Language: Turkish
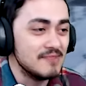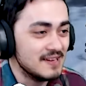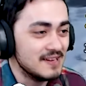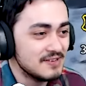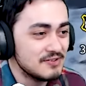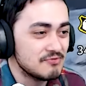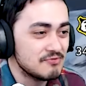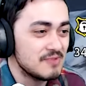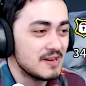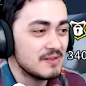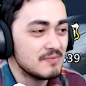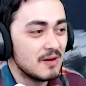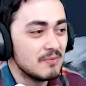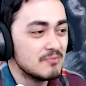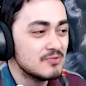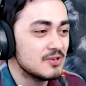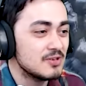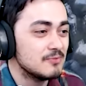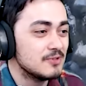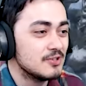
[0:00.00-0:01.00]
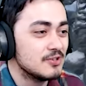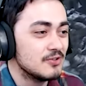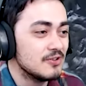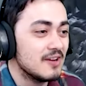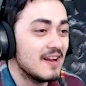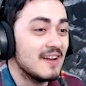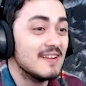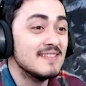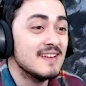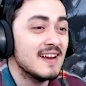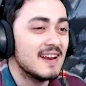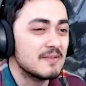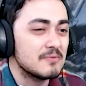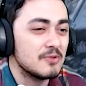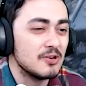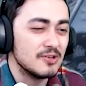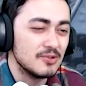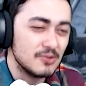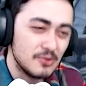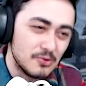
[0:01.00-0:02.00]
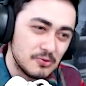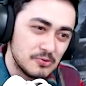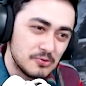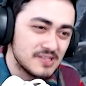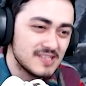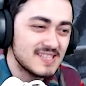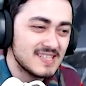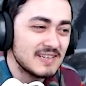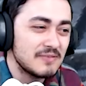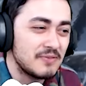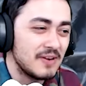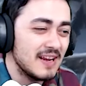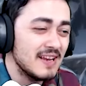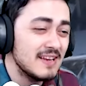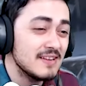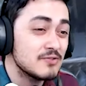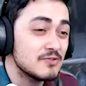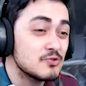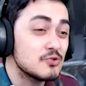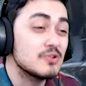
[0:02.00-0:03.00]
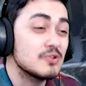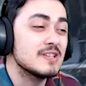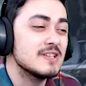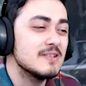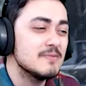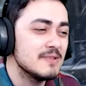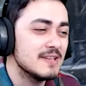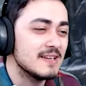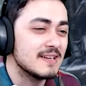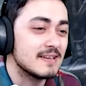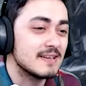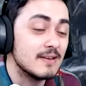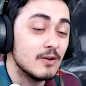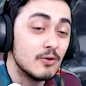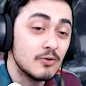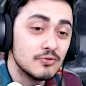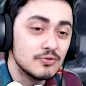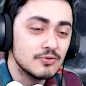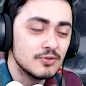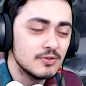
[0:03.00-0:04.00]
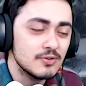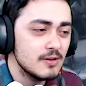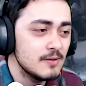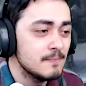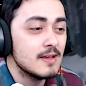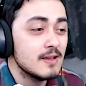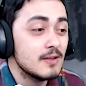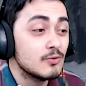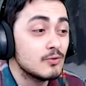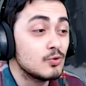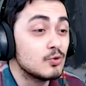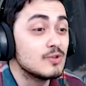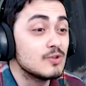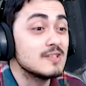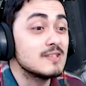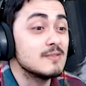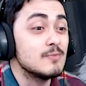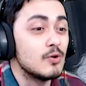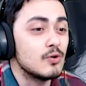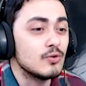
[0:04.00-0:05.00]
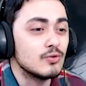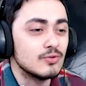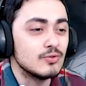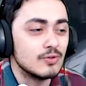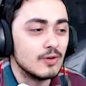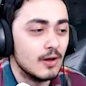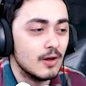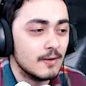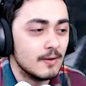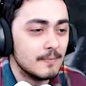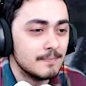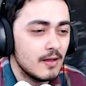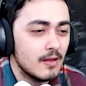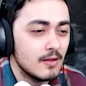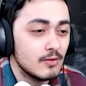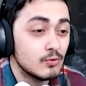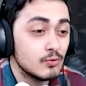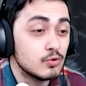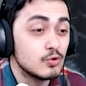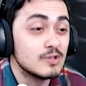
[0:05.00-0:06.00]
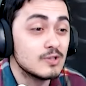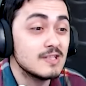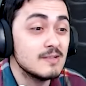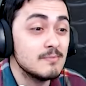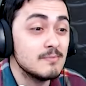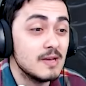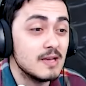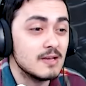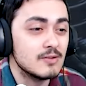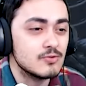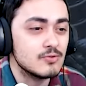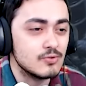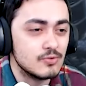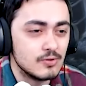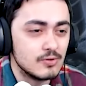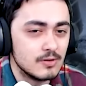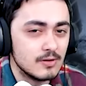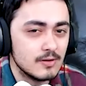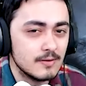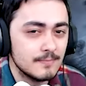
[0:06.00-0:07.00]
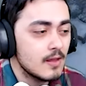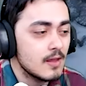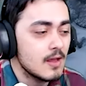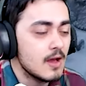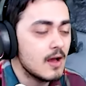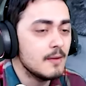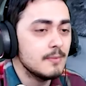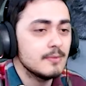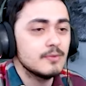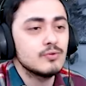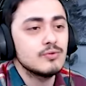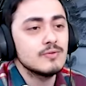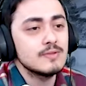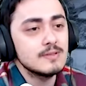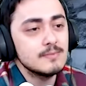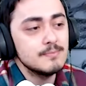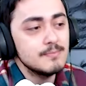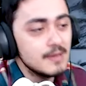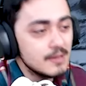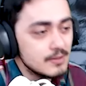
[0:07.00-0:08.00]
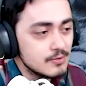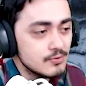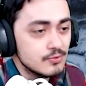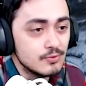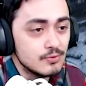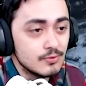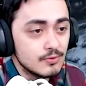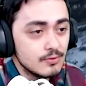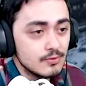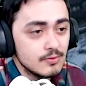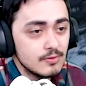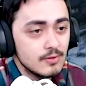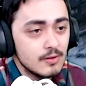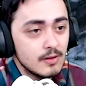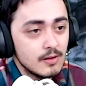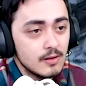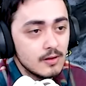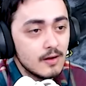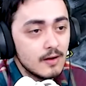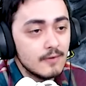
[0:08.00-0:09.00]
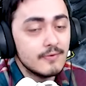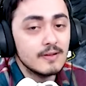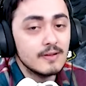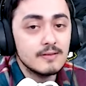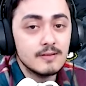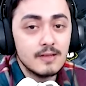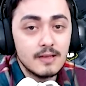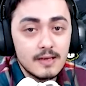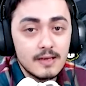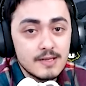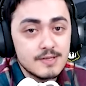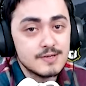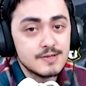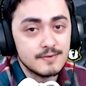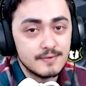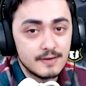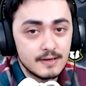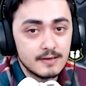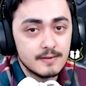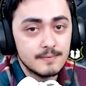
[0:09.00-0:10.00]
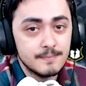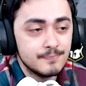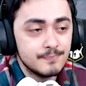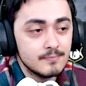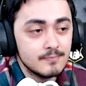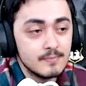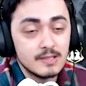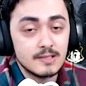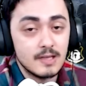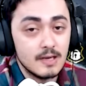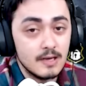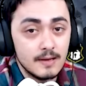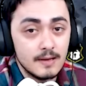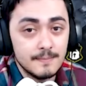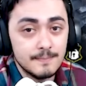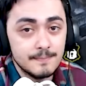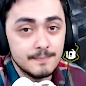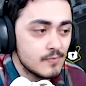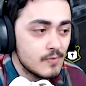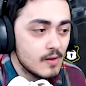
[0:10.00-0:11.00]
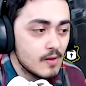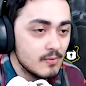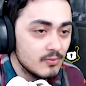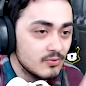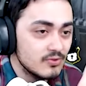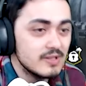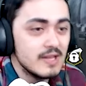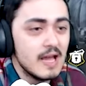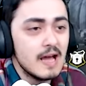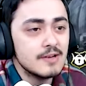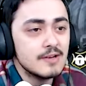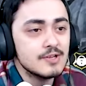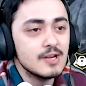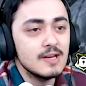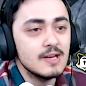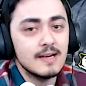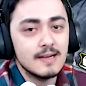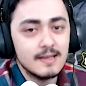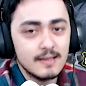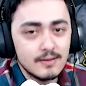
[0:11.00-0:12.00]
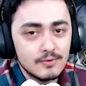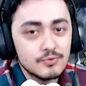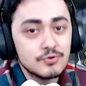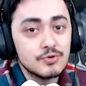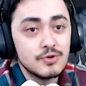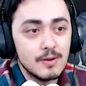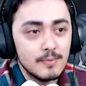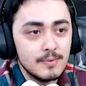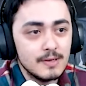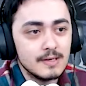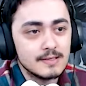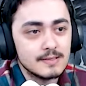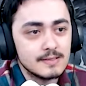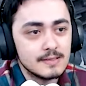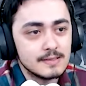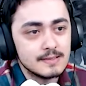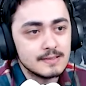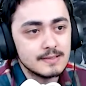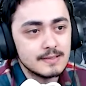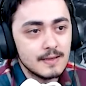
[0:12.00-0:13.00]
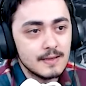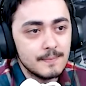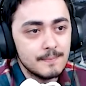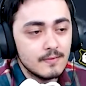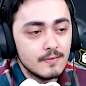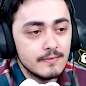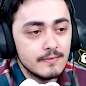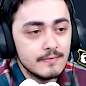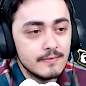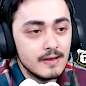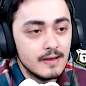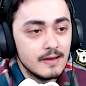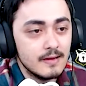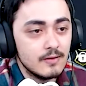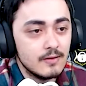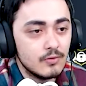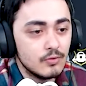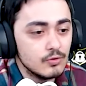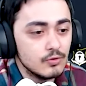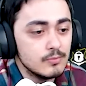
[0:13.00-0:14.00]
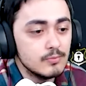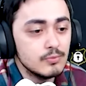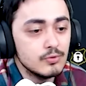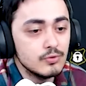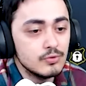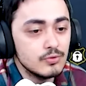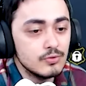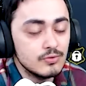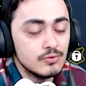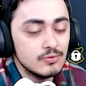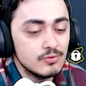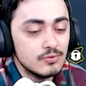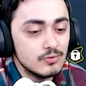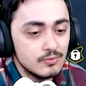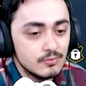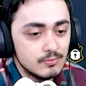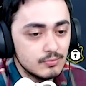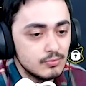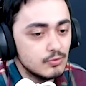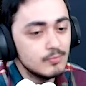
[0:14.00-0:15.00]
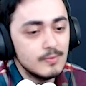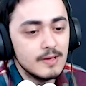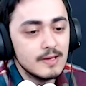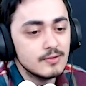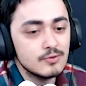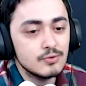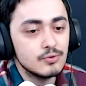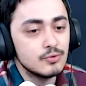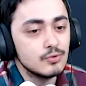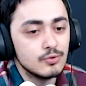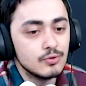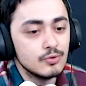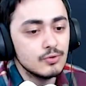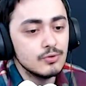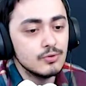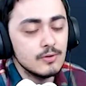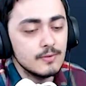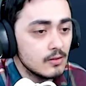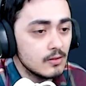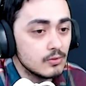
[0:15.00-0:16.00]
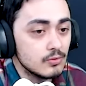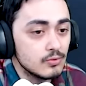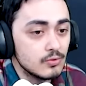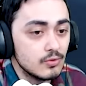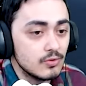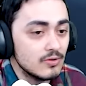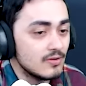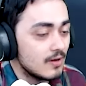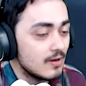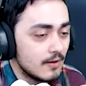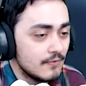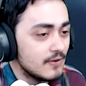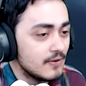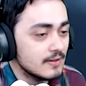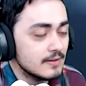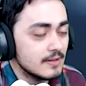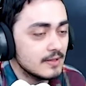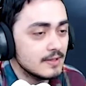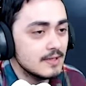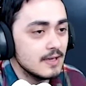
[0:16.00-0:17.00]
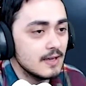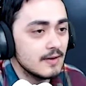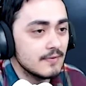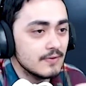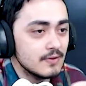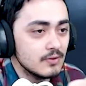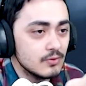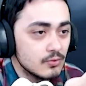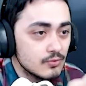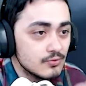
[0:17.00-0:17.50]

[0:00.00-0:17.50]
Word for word: ya. Şu benim amcamın oğlu anlar böyle lojistik falan çok iyi bilir. Ne okudu? Turizm okudu. Turizm mezunu. Abi turizm mezununun AFAD'la ne işi var mesela? Bunu diğer şeylerde düşünebilirsiniz. Ya onun bunu bu mezununun o AFAD'daki herifin